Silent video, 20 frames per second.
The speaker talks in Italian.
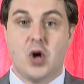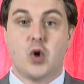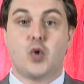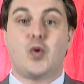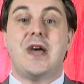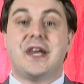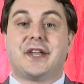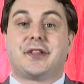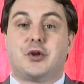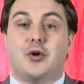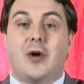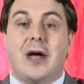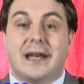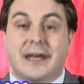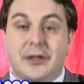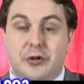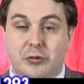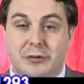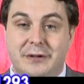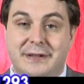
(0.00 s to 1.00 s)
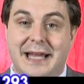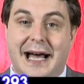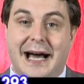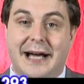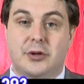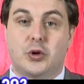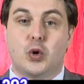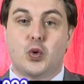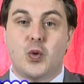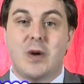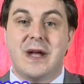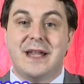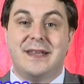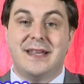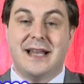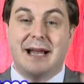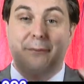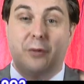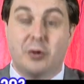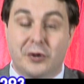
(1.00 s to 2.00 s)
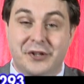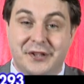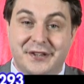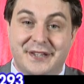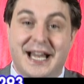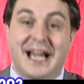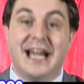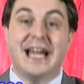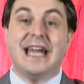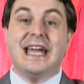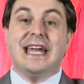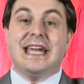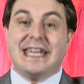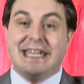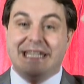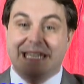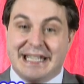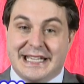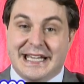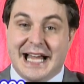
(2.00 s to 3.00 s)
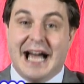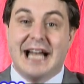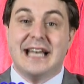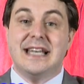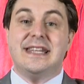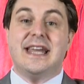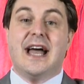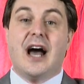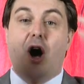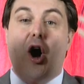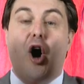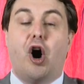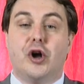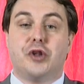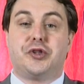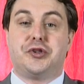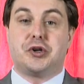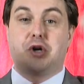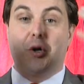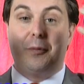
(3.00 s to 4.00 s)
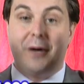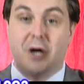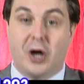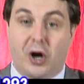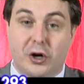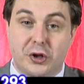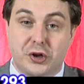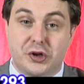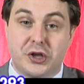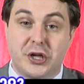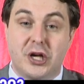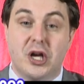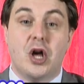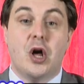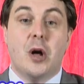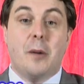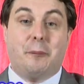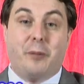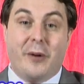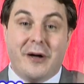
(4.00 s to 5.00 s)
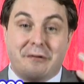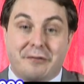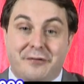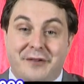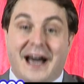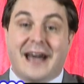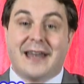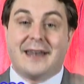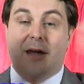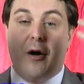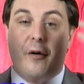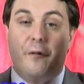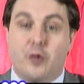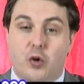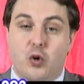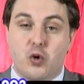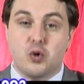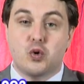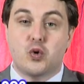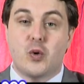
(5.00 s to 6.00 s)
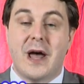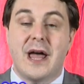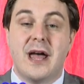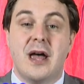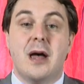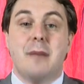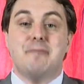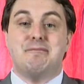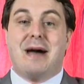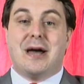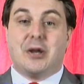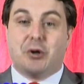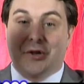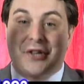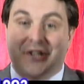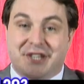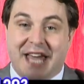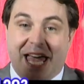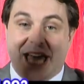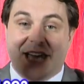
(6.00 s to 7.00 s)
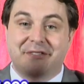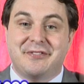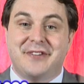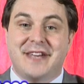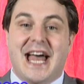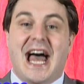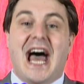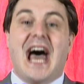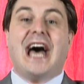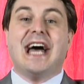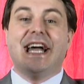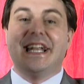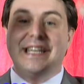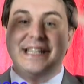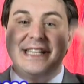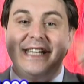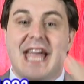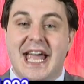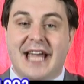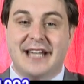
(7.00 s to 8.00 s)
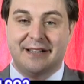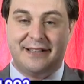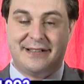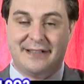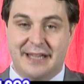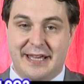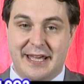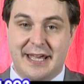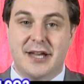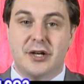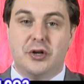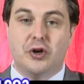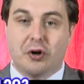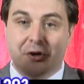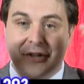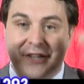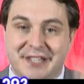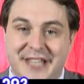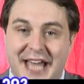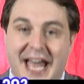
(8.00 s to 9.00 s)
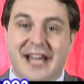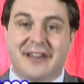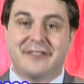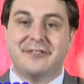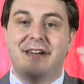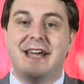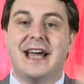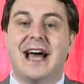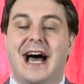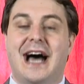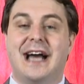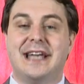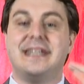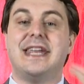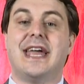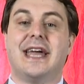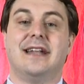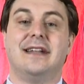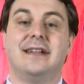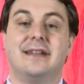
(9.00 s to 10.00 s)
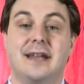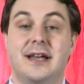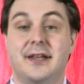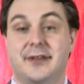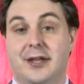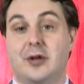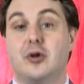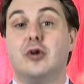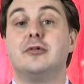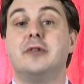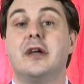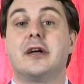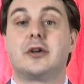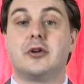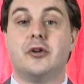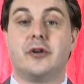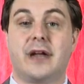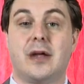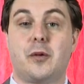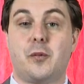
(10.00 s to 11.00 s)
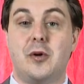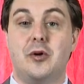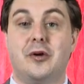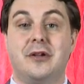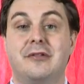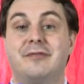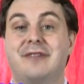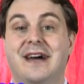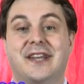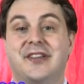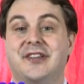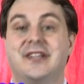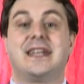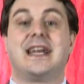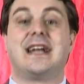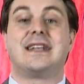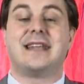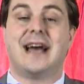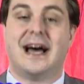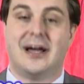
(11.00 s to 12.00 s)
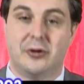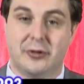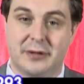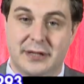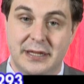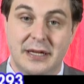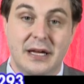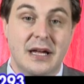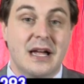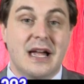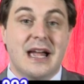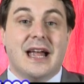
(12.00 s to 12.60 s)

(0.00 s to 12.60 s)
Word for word: Questo è il risultato, quindi la mostra in Italia, oggi come oggi, puoi farla ovunque, ma non serve a niente, non serve a niente. Il secondo errore è quello di farsi cataloghi.